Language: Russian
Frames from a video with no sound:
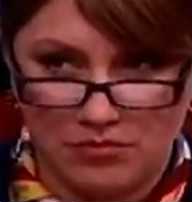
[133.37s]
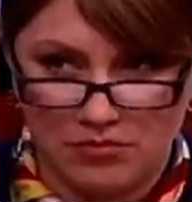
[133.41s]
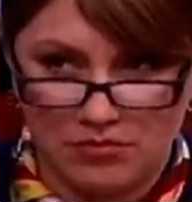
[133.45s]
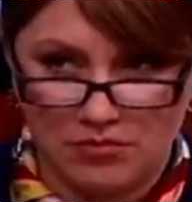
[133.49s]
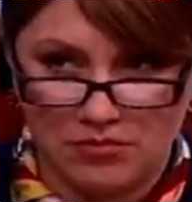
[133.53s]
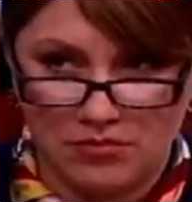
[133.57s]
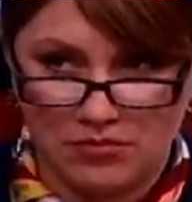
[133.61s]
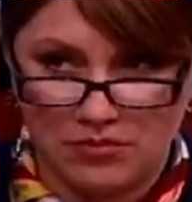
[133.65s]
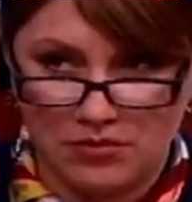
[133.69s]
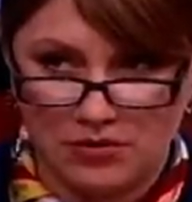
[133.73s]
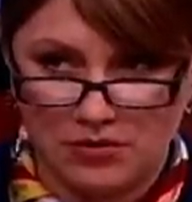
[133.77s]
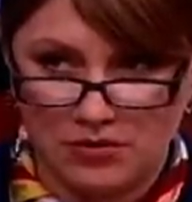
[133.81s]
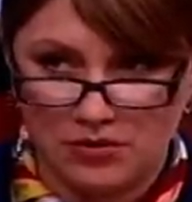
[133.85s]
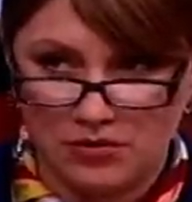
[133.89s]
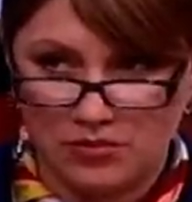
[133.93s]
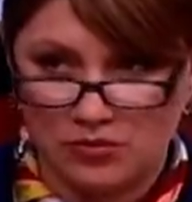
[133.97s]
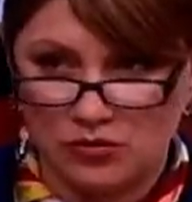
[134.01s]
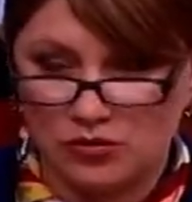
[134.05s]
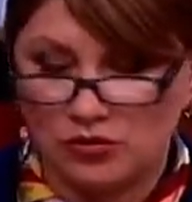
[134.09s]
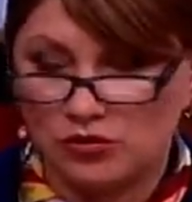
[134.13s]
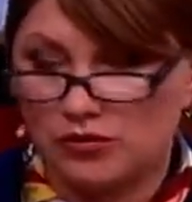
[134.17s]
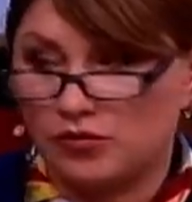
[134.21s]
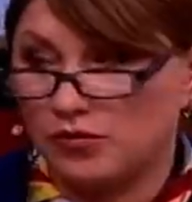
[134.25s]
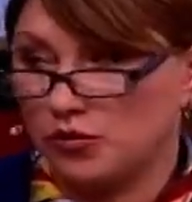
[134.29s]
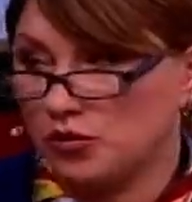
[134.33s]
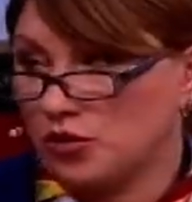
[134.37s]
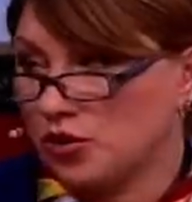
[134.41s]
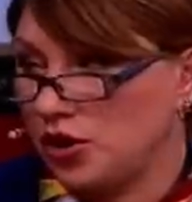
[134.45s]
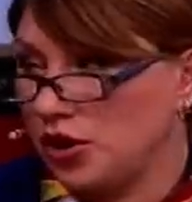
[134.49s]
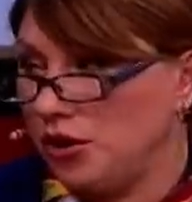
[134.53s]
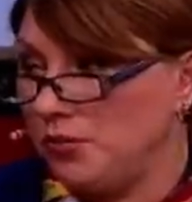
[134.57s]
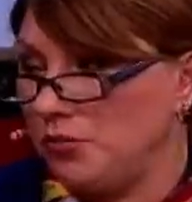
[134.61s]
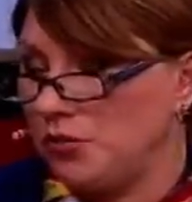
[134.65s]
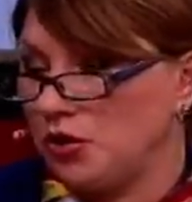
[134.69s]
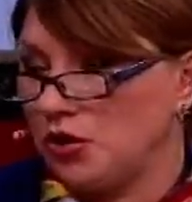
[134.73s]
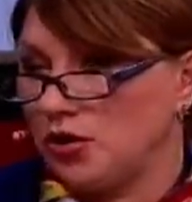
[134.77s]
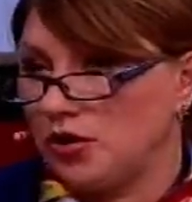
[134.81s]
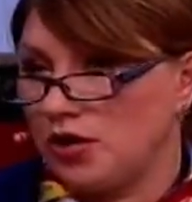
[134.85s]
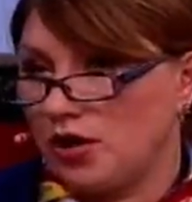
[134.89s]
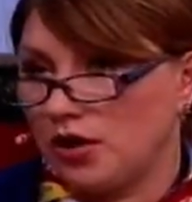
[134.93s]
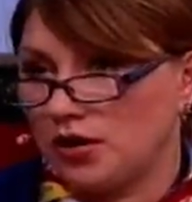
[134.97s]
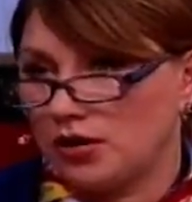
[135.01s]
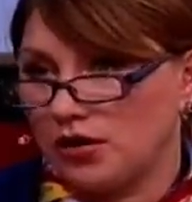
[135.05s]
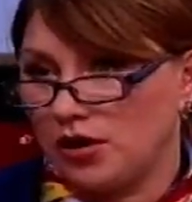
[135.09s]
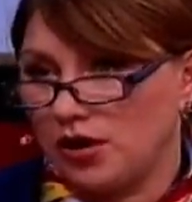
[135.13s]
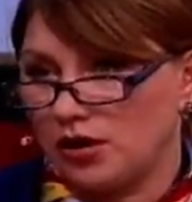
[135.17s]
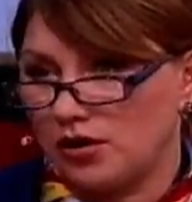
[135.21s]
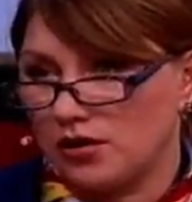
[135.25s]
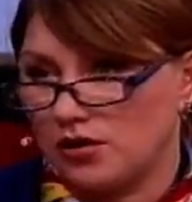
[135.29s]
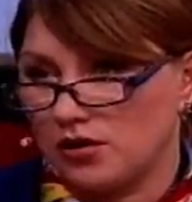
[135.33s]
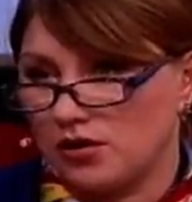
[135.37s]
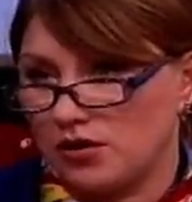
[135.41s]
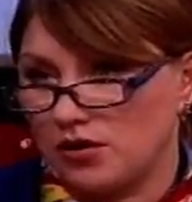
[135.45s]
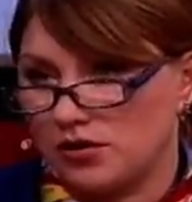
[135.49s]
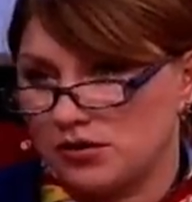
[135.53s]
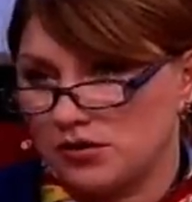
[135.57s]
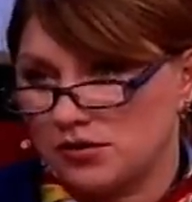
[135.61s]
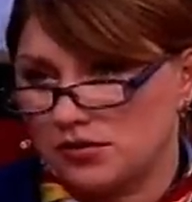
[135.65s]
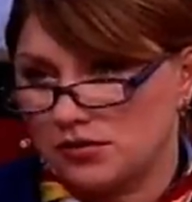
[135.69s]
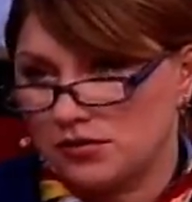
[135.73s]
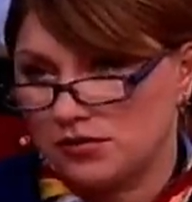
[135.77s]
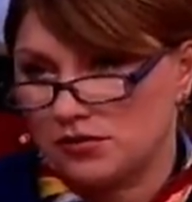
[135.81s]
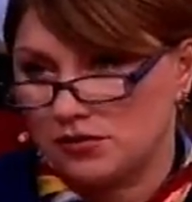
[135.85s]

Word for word: Ну, криминал ну, это раз. хулиганство больше.